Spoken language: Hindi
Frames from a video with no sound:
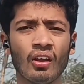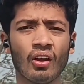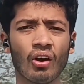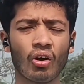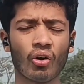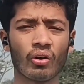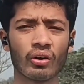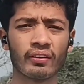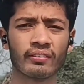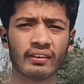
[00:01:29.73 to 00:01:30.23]

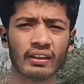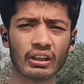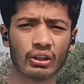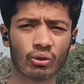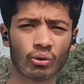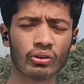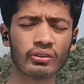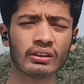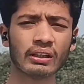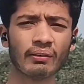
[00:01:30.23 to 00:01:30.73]
और इसकी
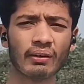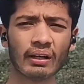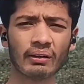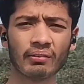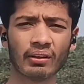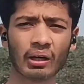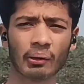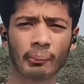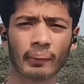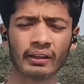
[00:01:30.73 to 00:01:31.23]
डोज के बारे
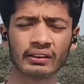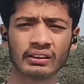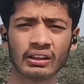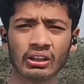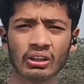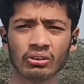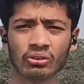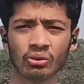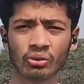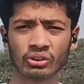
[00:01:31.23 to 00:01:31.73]
में अगर बात
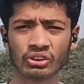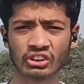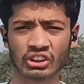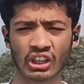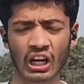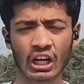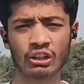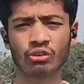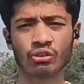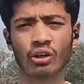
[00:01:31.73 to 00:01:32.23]
करें तो
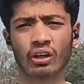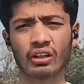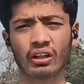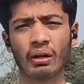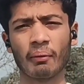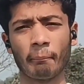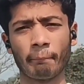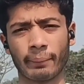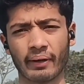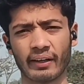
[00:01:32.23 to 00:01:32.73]
400
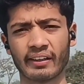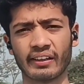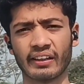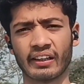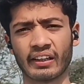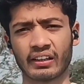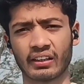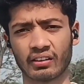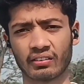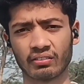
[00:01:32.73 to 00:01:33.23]
ग्राम पर
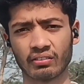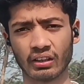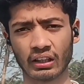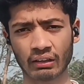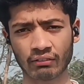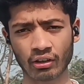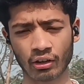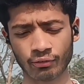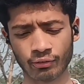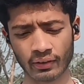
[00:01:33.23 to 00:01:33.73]
एकड़ एक
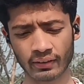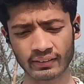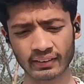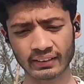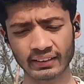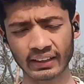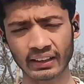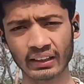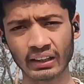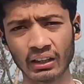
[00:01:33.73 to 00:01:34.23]
बार फिर से
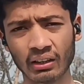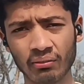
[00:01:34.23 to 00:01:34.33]
देख लें